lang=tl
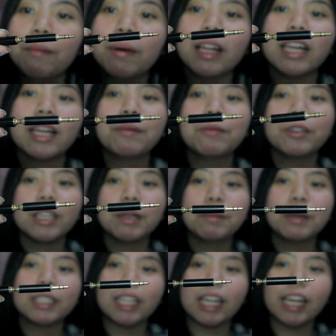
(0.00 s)
malay mo
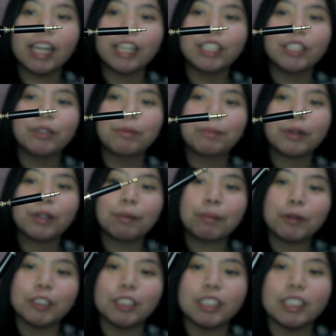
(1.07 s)
naman guys yung
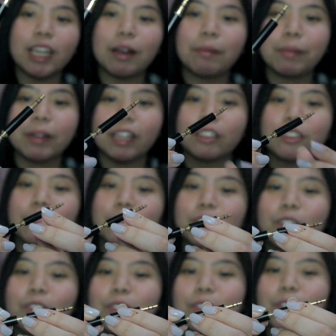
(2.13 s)
purpose niya.
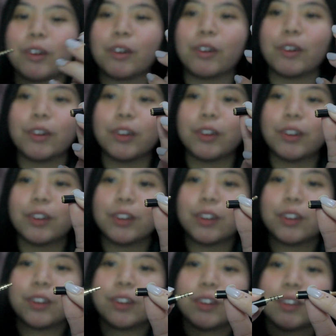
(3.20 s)
Pinagdugtong ko.
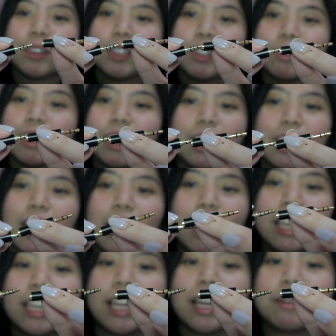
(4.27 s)
Hindi ko
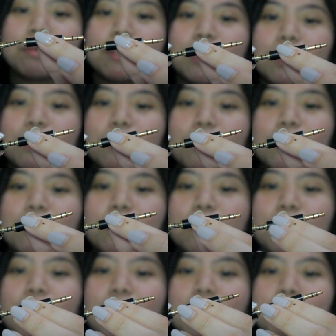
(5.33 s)
talaga alam. So,
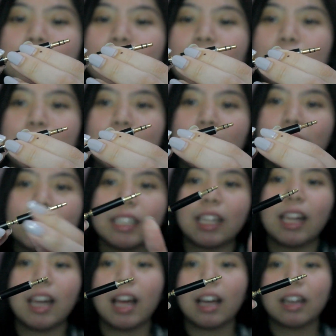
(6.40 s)
para-paraan
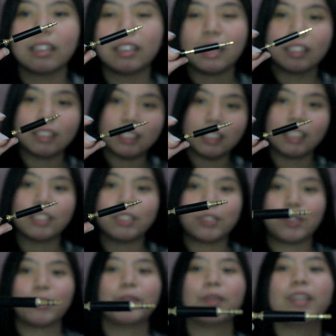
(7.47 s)
na lang. Let's see.
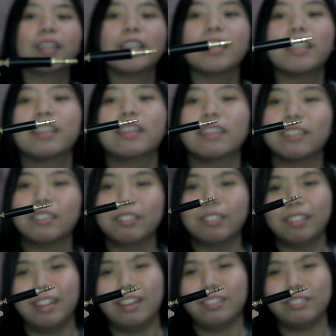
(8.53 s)
So,
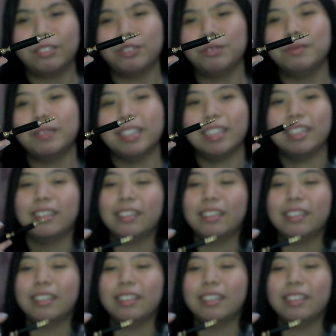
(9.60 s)
good luck to me.